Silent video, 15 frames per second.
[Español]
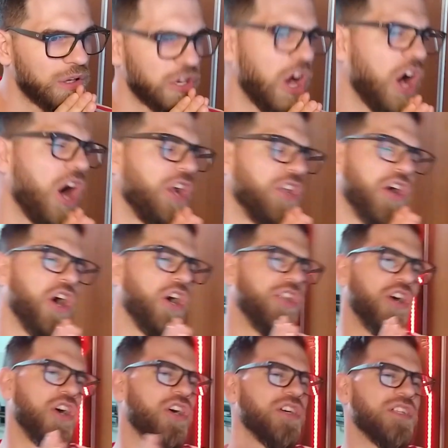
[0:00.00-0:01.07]
No, no,
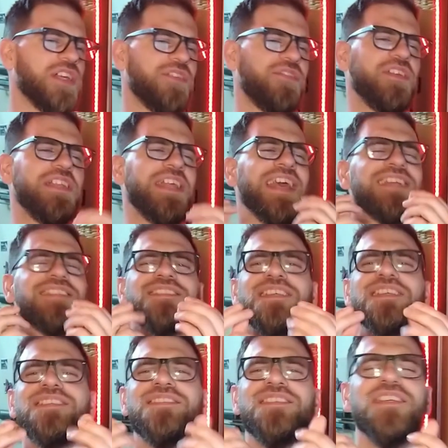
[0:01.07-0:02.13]
no. Define
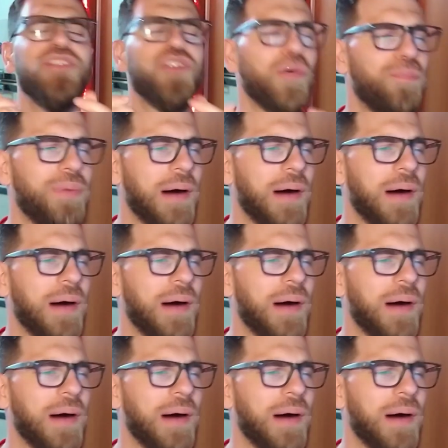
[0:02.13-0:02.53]
exquisito,